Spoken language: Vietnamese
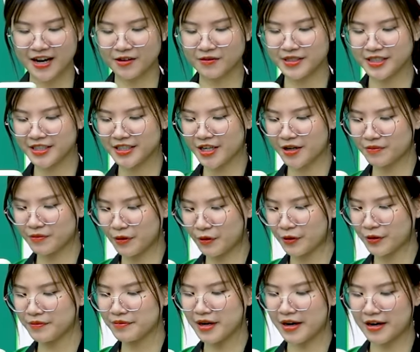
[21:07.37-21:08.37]
Hồng Hưng chọn
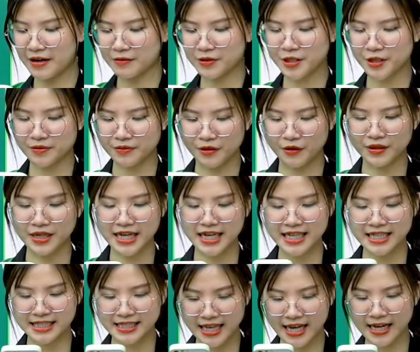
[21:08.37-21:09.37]
4, Bảo Long chọn 4 là
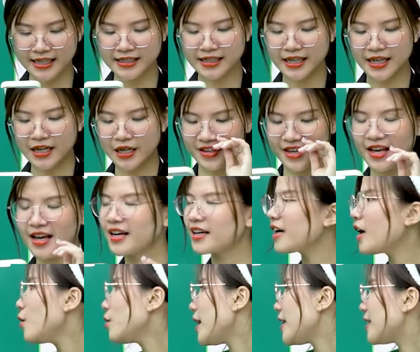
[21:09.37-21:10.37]
hết xăng.
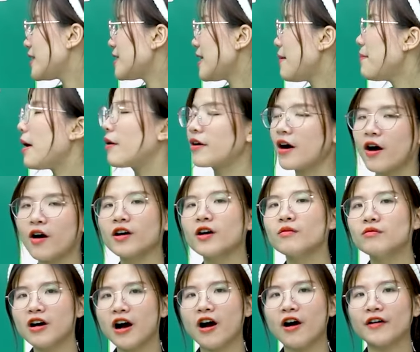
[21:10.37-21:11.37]
Câu này thật ra bảo khó
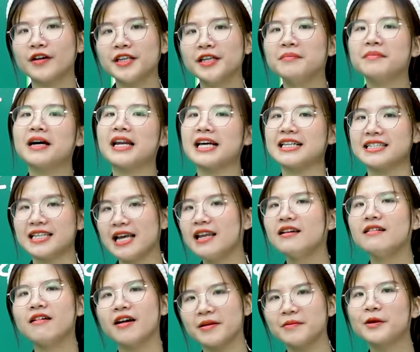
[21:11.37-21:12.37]
không khó nhưng mà lại dễ
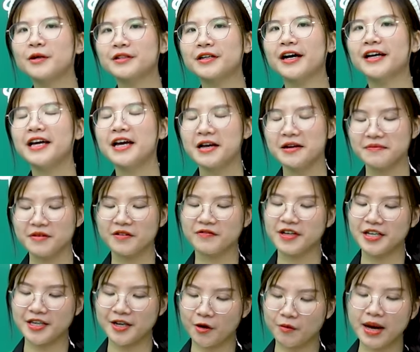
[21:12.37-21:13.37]
lừa ấy mọi người, bởi
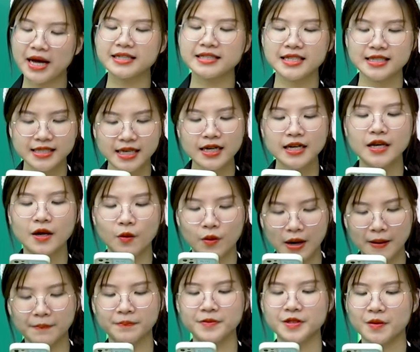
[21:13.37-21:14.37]
vì nhiều bạn sẽ rất hiểu
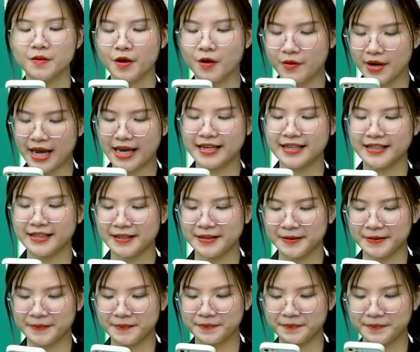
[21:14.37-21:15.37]
lầm trong câu này.
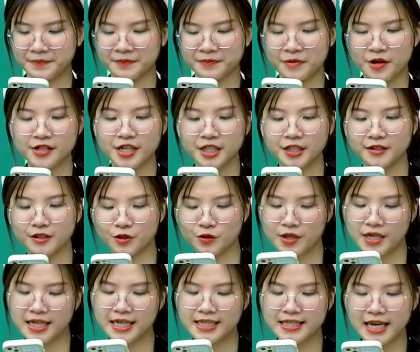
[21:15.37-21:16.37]
Ừ, mọi người thử
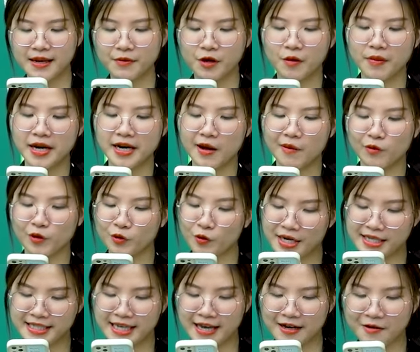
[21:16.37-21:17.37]
suy nghĩ xem có bạn nào muốn
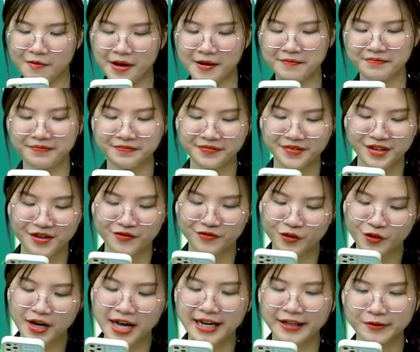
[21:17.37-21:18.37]
quay xe không ạ?
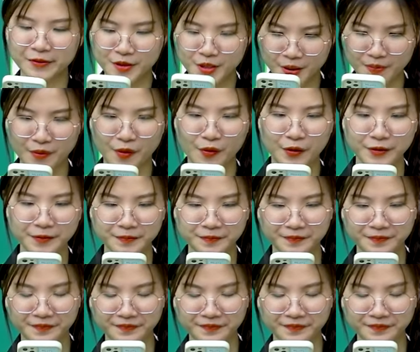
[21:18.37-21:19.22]
Vũ Hải cũng chọn 4.